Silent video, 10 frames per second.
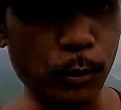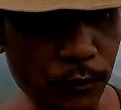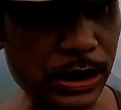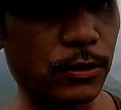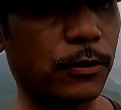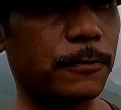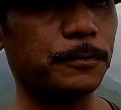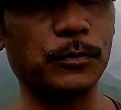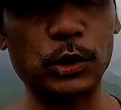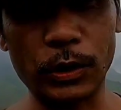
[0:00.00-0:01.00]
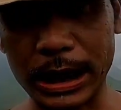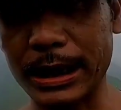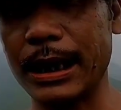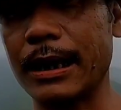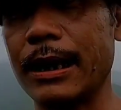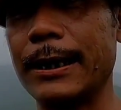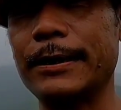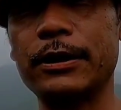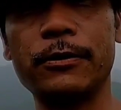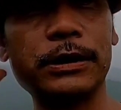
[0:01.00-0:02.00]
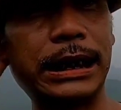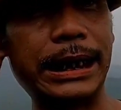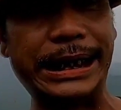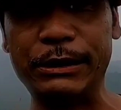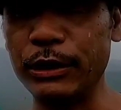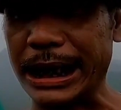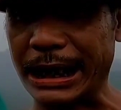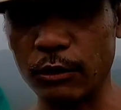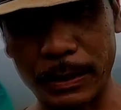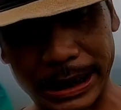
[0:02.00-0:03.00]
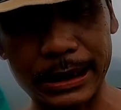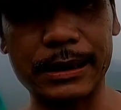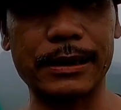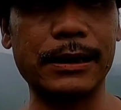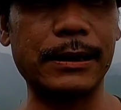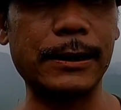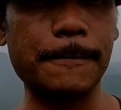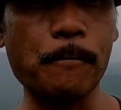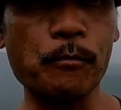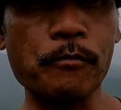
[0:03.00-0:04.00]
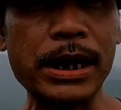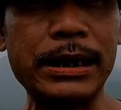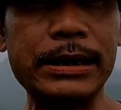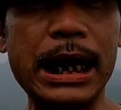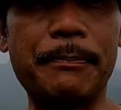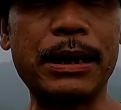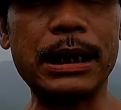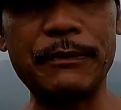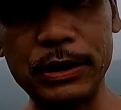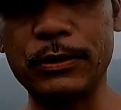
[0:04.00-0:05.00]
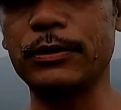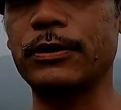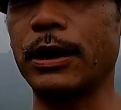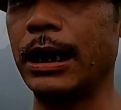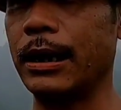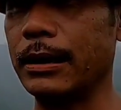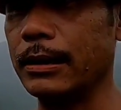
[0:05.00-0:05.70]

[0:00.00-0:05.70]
पूर्वज लोग जो करके आ रहा है जो ये यूनिटी एक्ट मेंटेन करने के लिए ये अपना लाइवलीहुड का